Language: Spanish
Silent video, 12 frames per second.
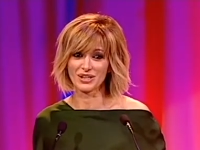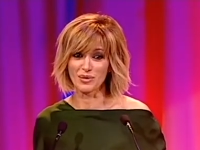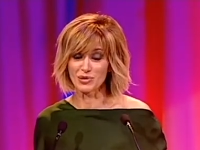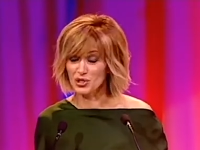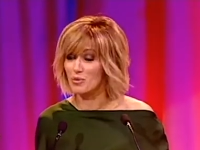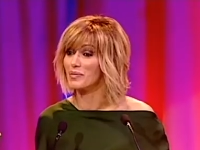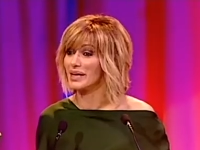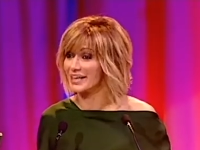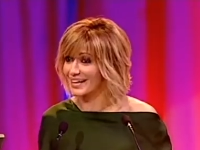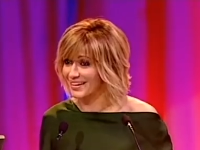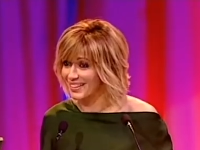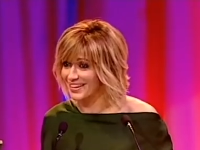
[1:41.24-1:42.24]
como son
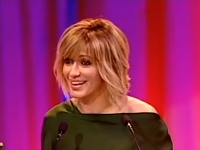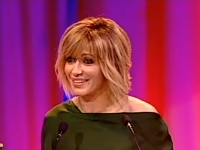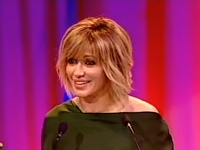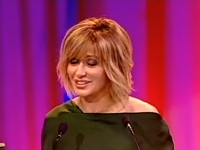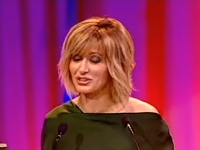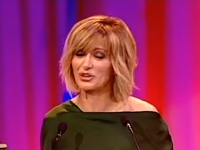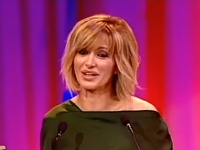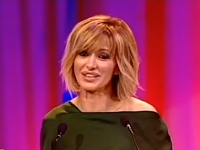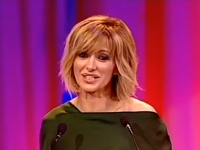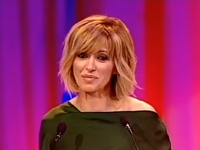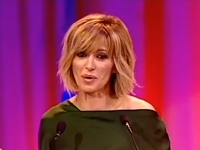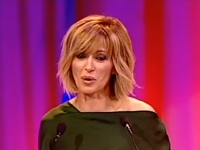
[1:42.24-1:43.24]
Belén García, la directora
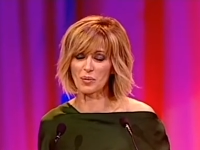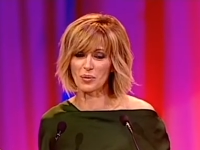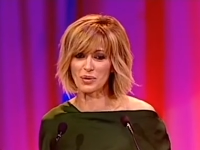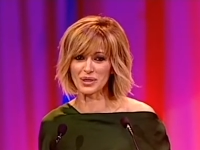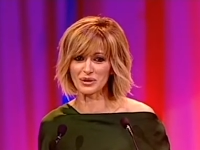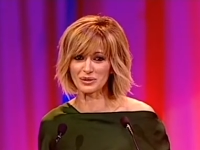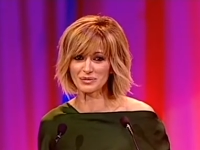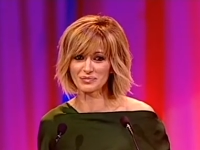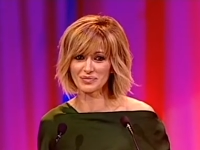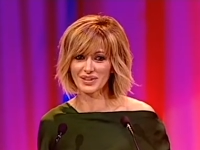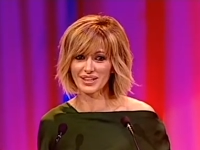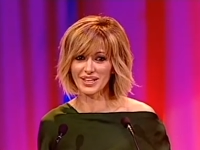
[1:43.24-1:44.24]
de Espejo Público,
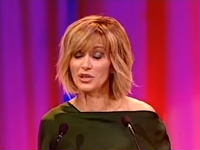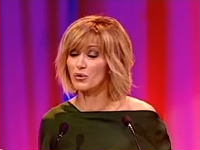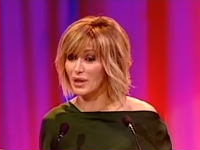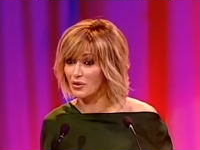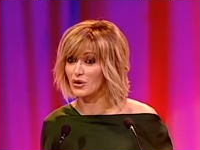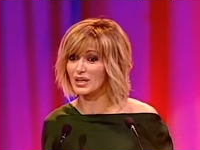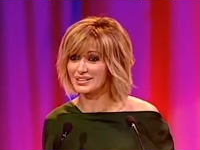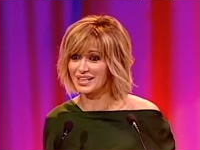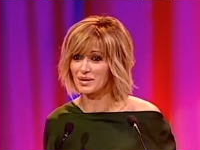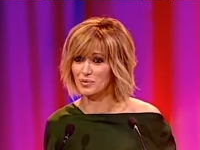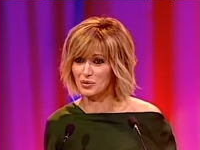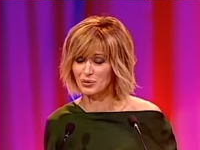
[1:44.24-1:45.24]
y Nuria Donate,
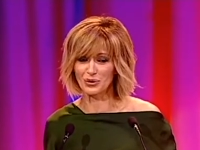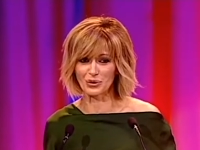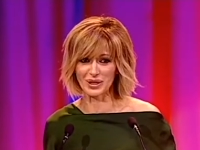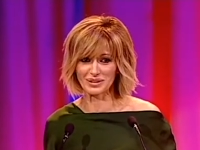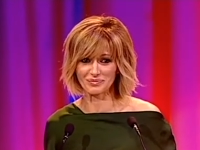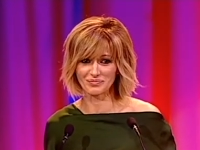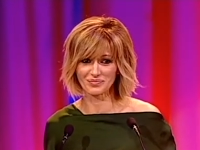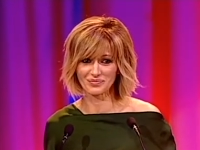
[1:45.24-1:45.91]
la productora.